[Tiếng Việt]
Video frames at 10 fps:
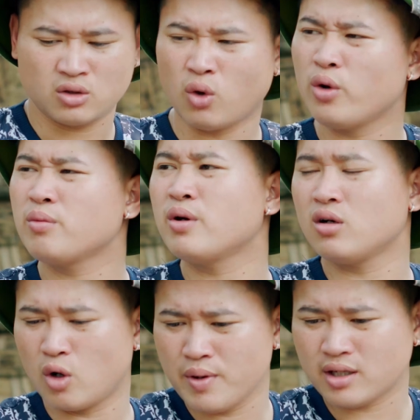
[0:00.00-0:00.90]
tôi
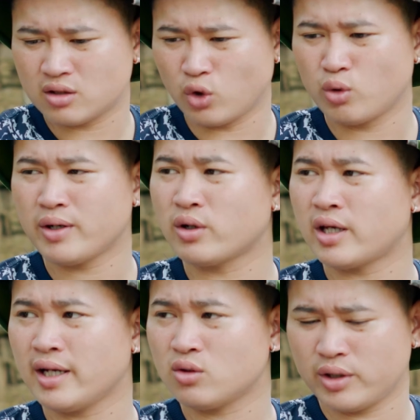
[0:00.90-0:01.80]
không biết thì tôi nó mới nói
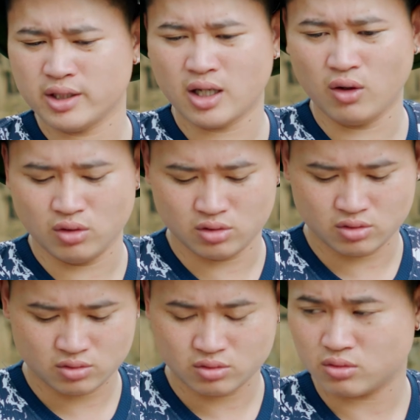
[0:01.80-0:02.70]
thế chứ có ý gì đâu
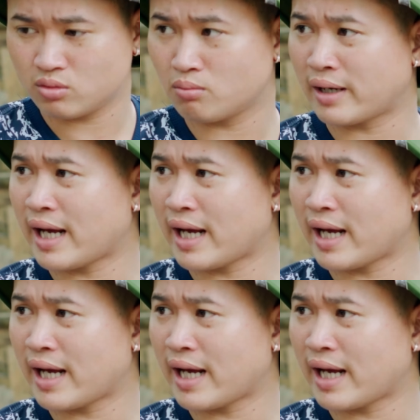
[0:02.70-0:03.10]
mà